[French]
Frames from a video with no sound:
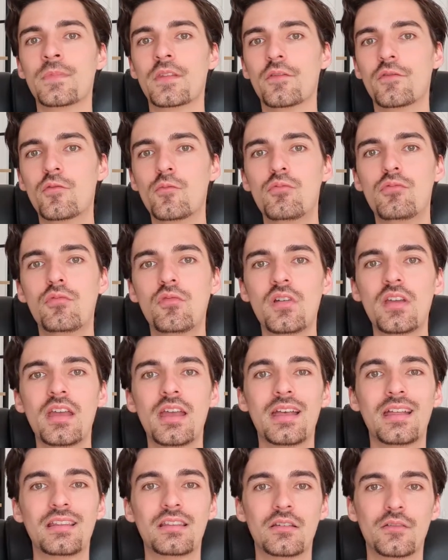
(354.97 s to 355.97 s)
vous pouvez
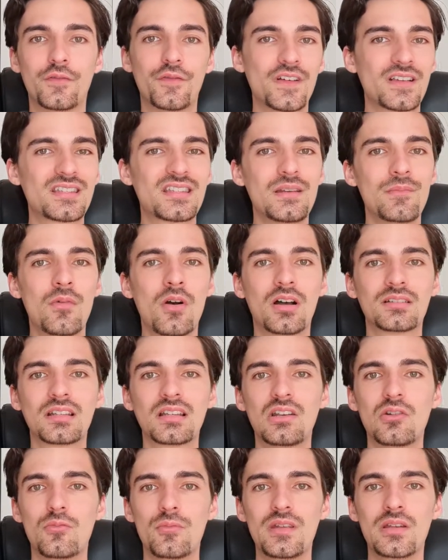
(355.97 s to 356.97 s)
facilement
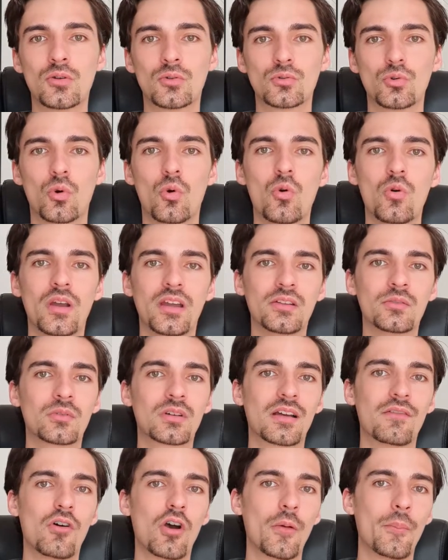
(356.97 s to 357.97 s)
atteindre le million d'euros et donc
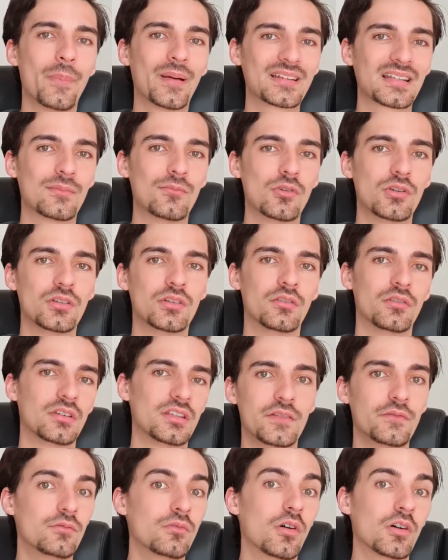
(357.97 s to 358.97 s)
avoir un patrimoine euh,
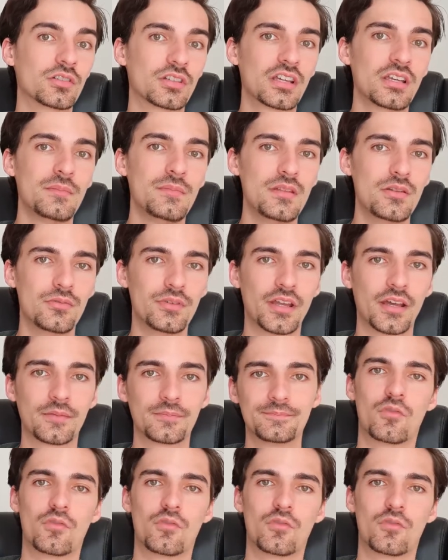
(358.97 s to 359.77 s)
qui vous rendrait millionnaire.